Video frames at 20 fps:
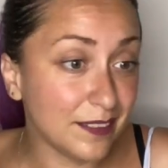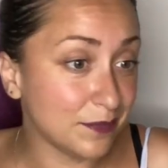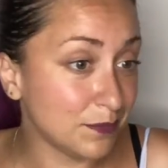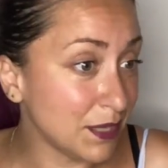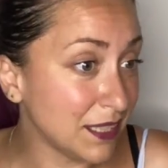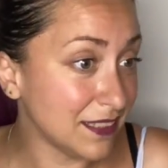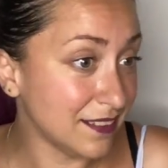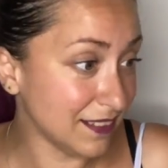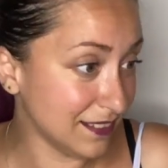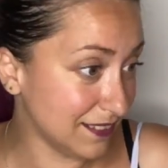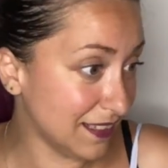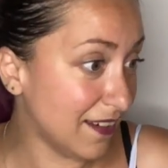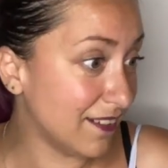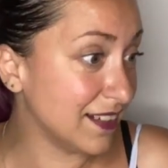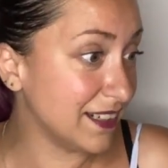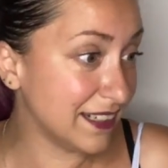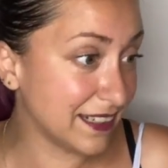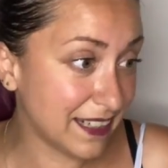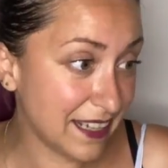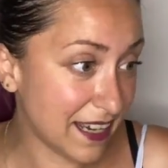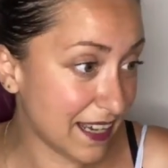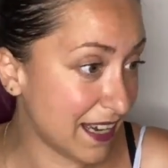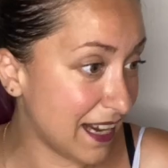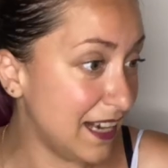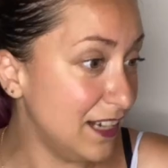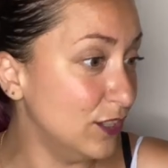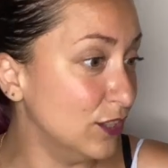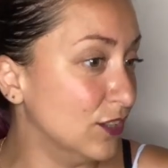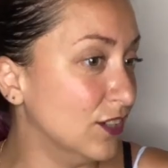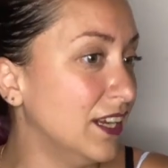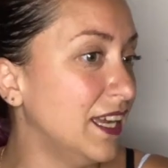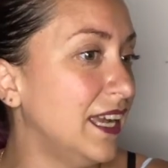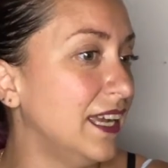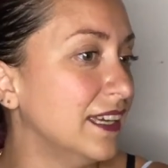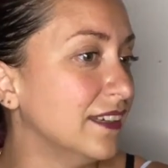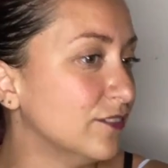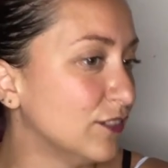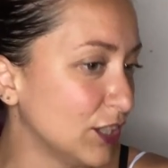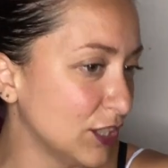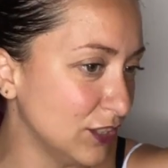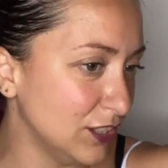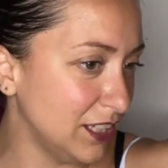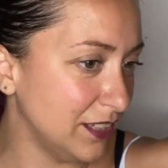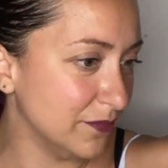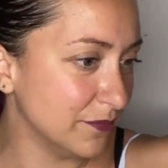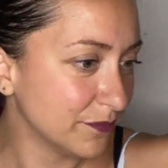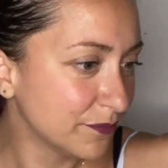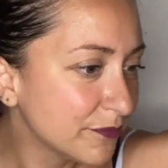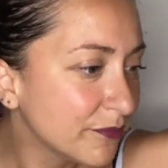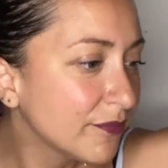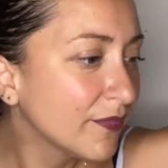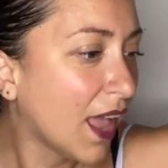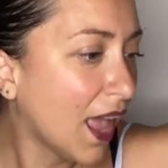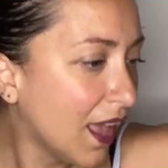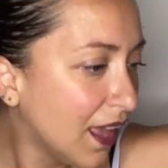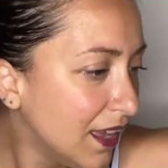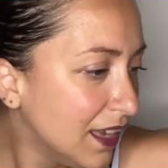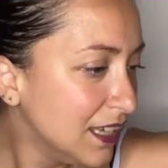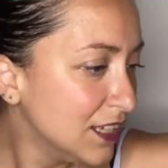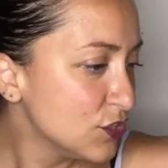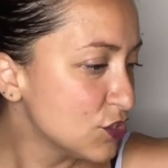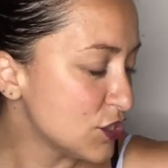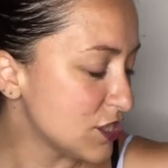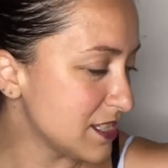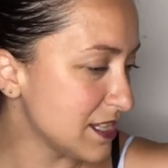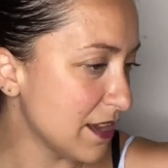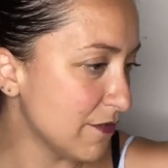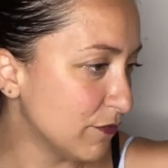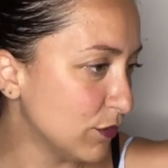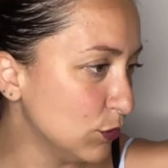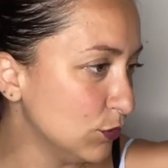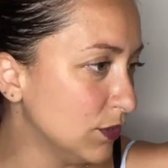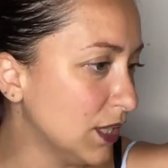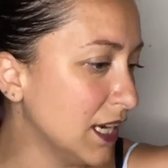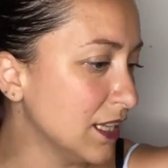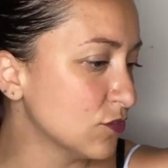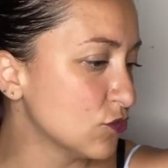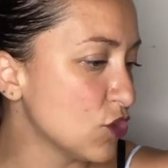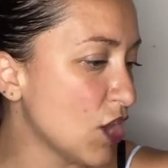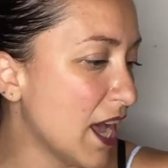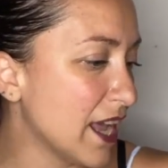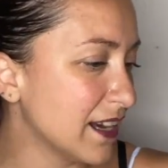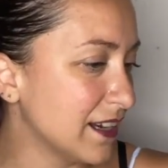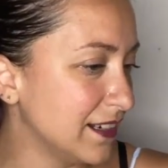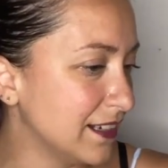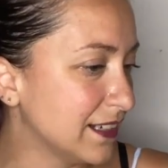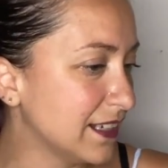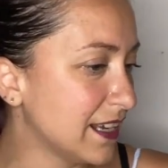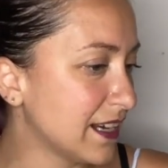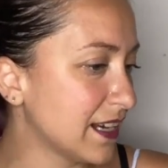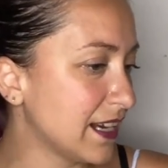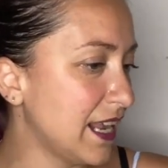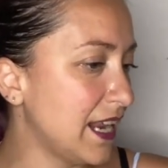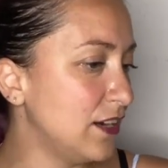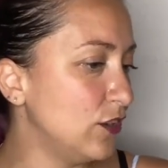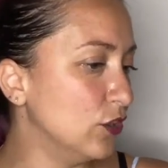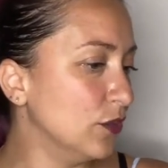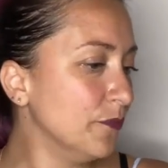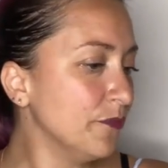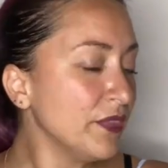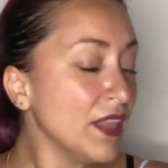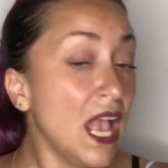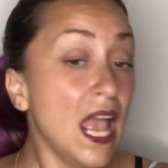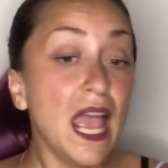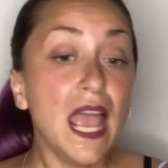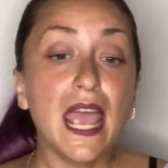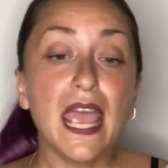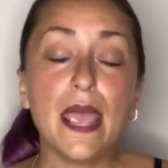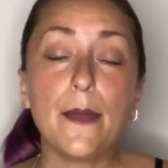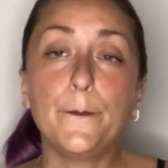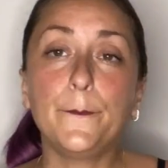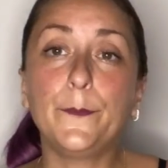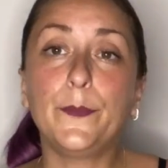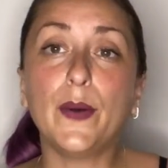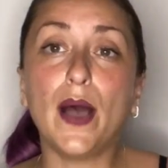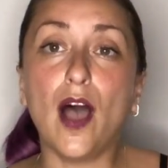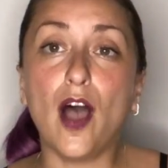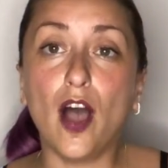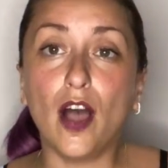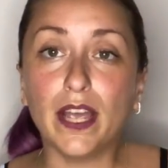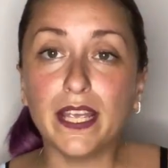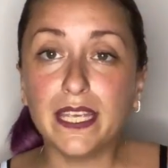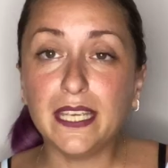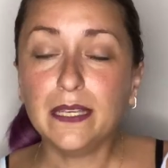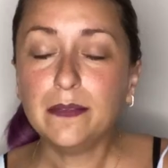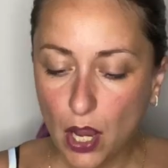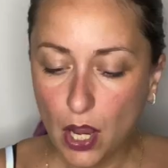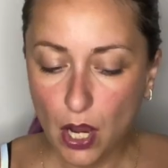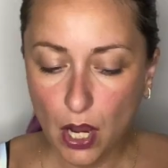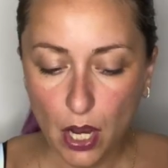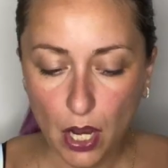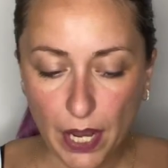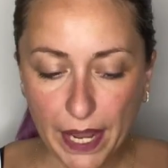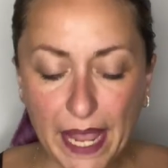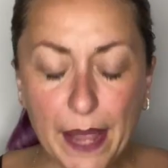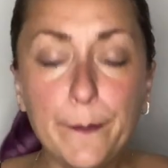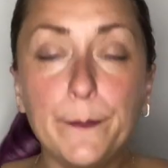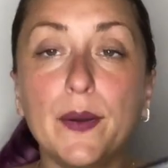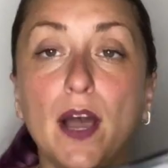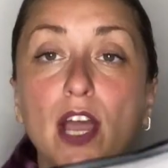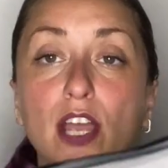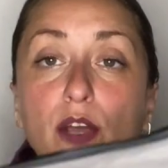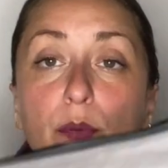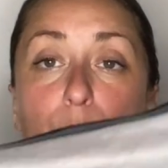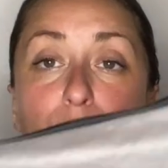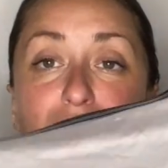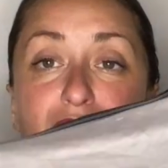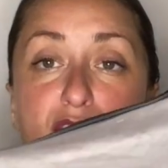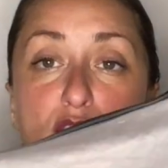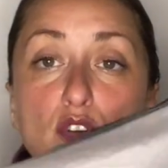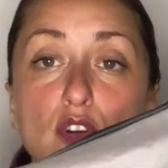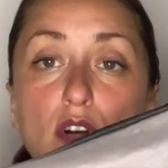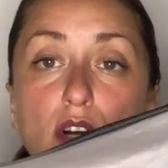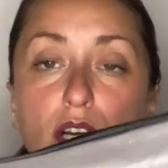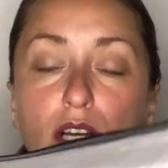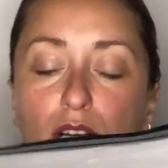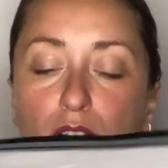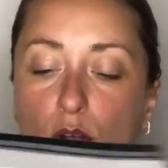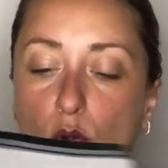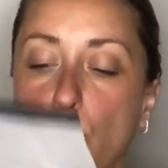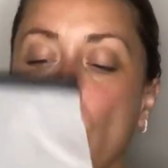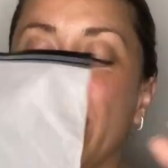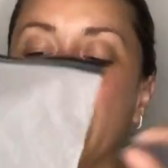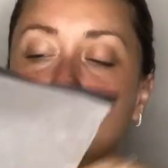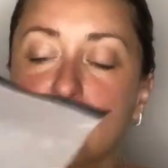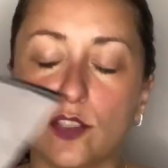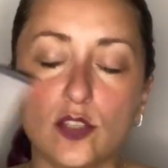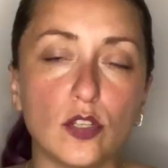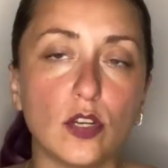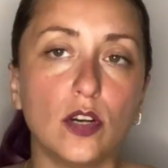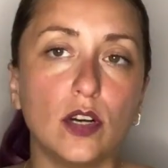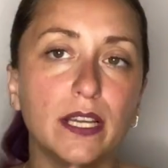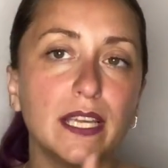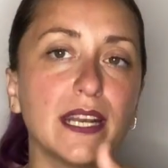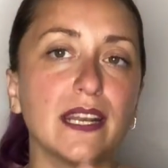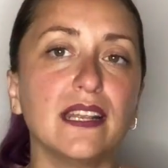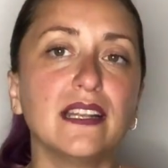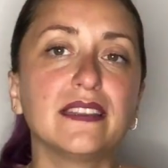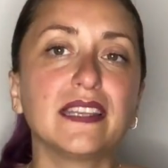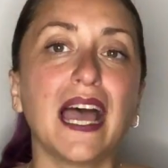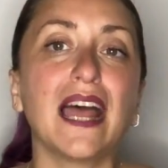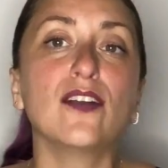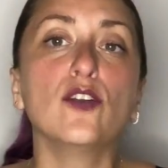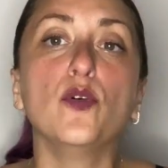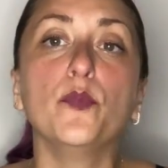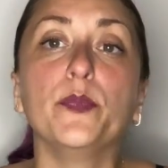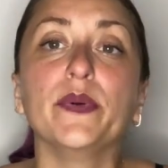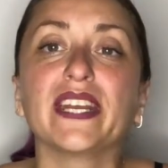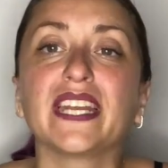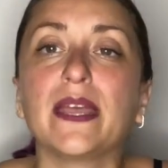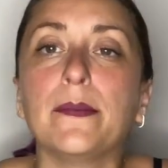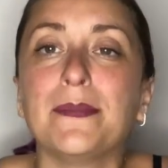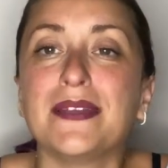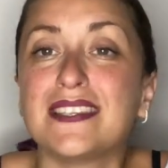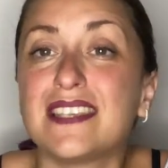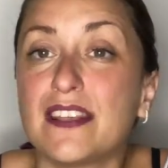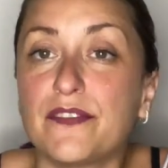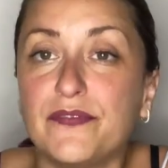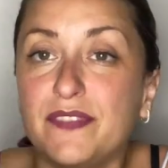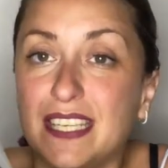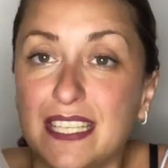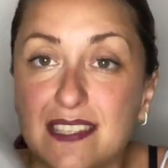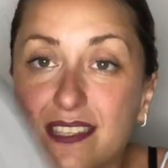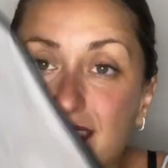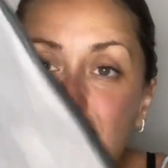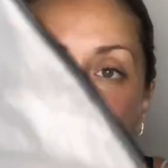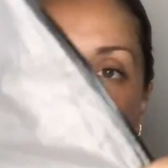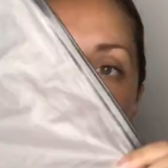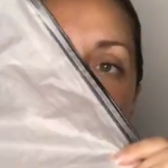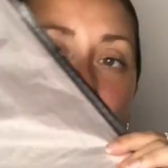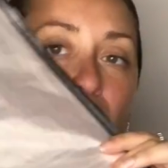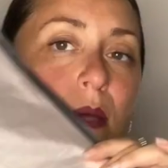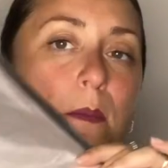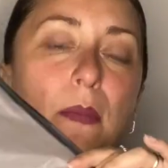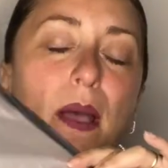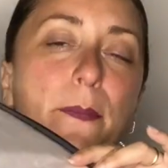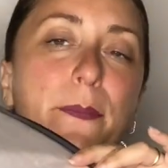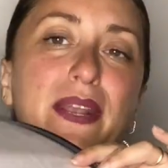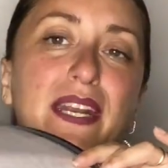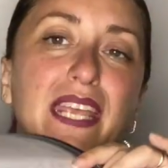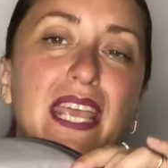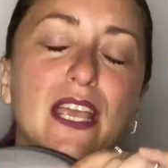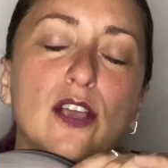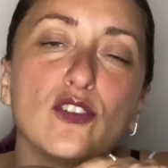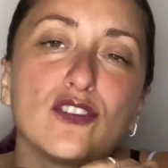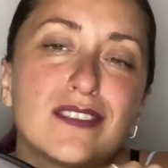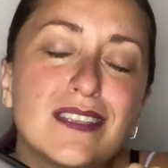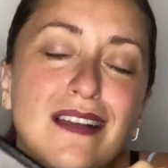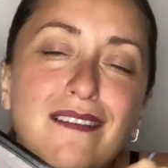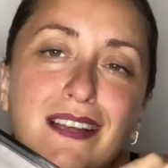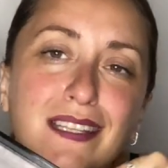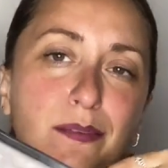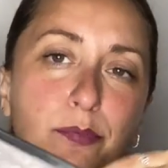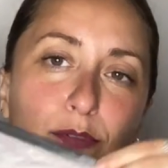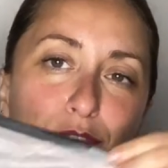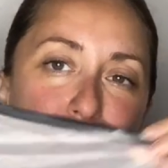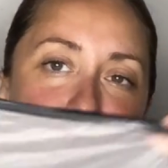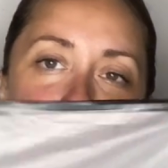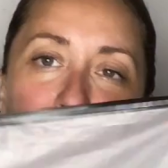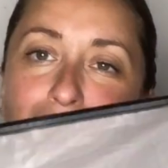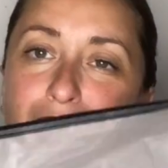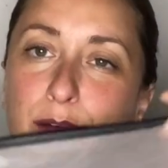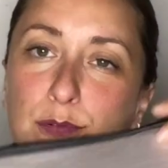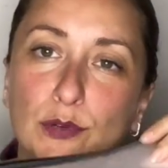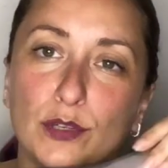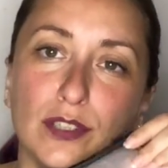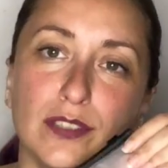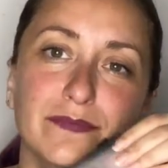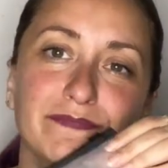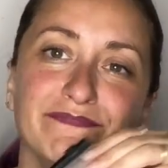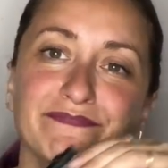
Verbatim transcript: me ne andava nel carrello, eh, voglio dire, ci si è voluta lanciare nel carrello. E poi e poi ho preso uh, questo, in realtà non perché mi servisse, ma perché costava tipo 3 euro.